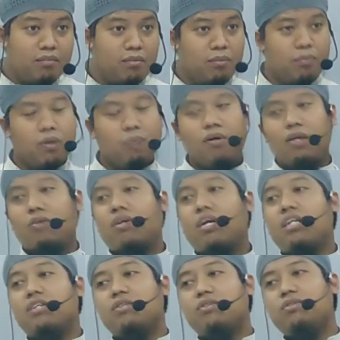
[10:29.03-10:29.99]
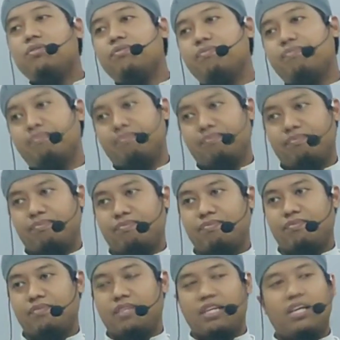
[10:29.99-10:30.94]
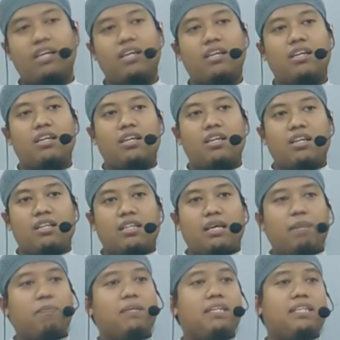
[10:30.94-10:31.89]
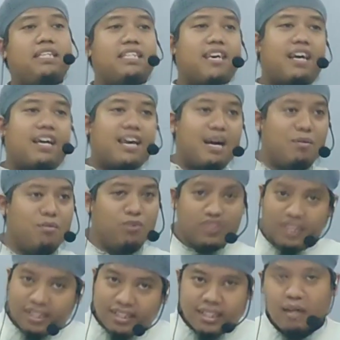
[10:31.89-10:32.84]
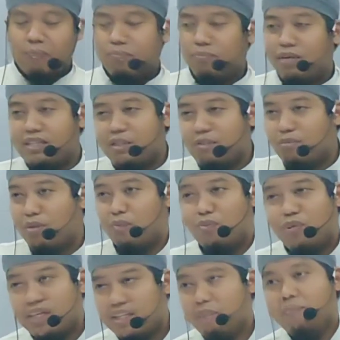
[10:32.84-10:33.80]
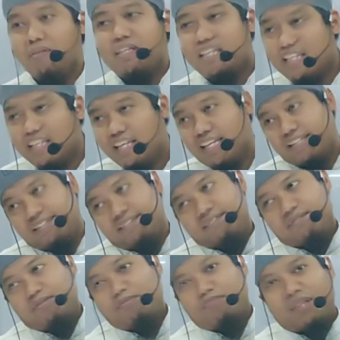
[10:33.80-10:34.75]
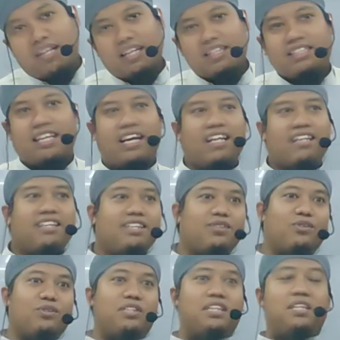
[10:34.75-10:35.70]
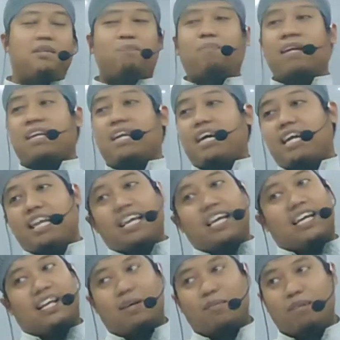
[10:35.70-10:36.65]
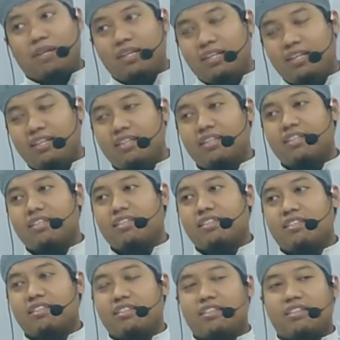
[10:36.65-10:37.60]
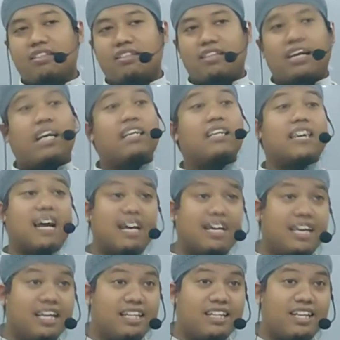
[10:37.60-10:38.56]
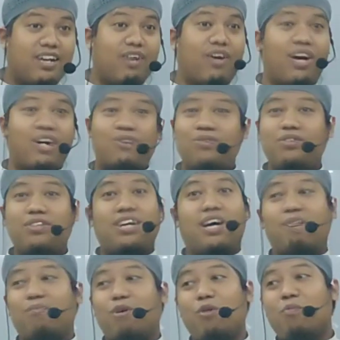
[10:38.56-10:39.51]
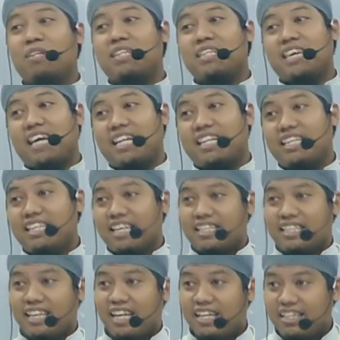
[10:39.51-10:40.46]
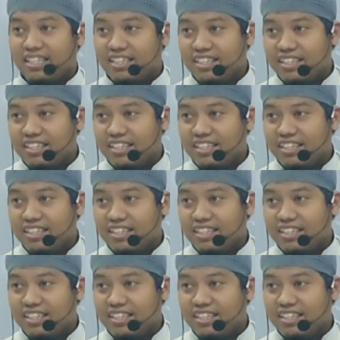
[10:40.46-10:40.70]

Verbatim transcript: mempermalukanku ya tapi jika kamu tetap masih berbuat demikian menasehatiku di depan khalayak ramai jangan kaget kalau aku nggak mau mentaati nasihat